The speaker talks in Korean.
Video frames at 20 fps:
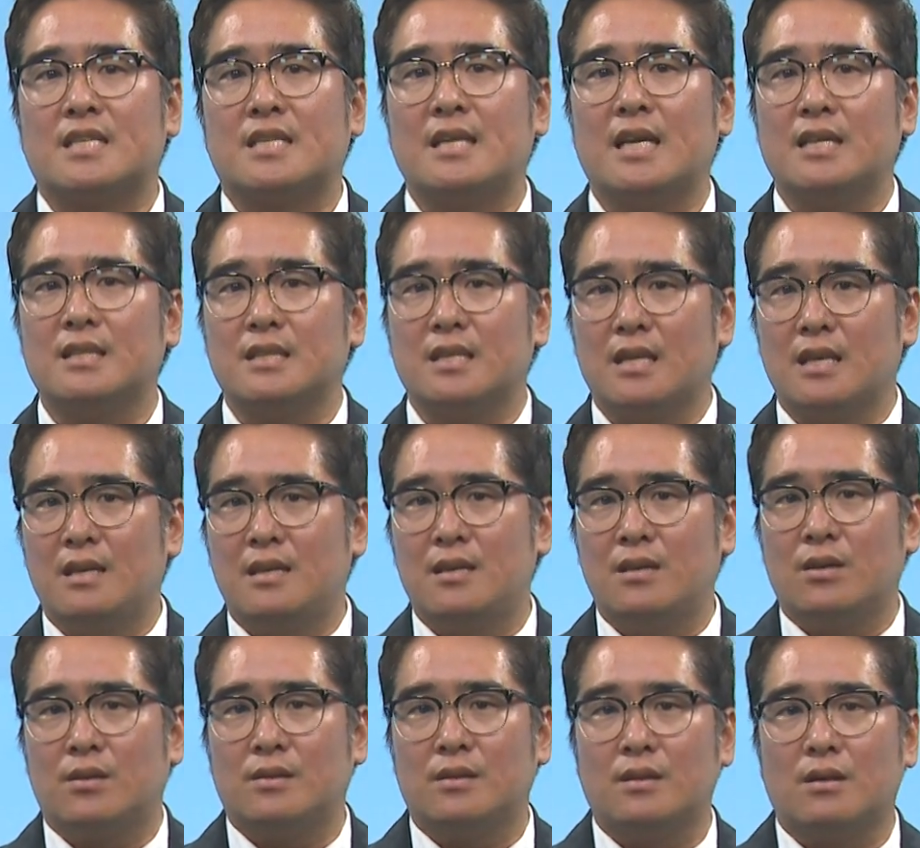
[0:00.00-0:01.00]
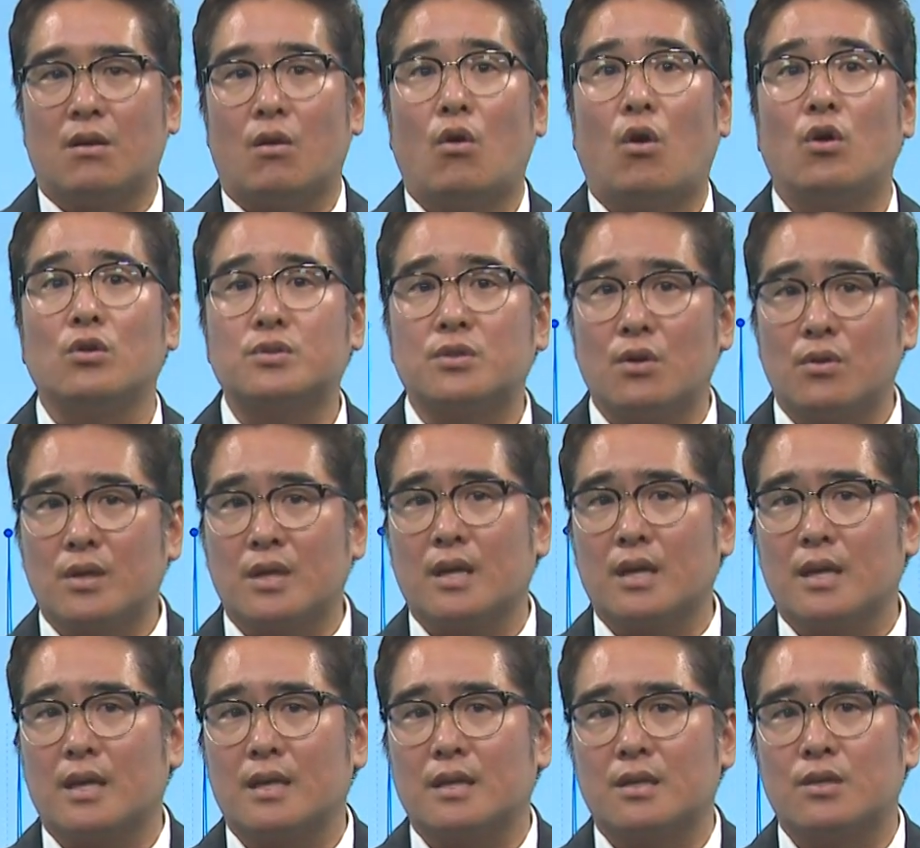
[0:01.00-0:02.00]
지난 1년을
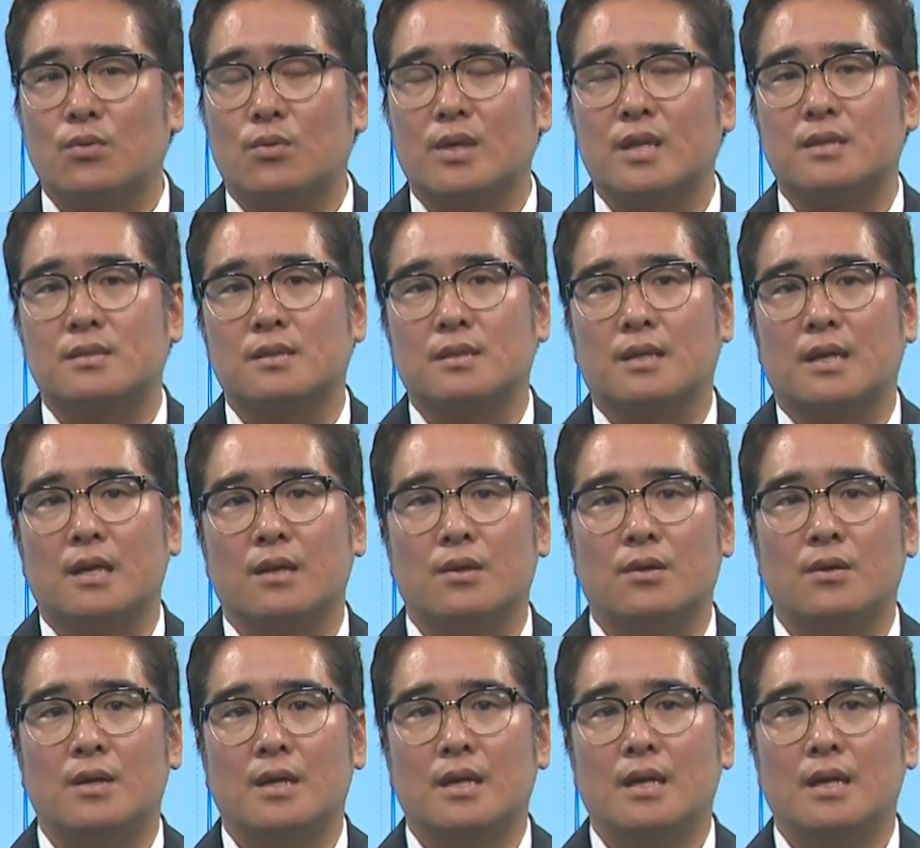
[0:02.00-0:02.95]
어떻게 기록했을까요?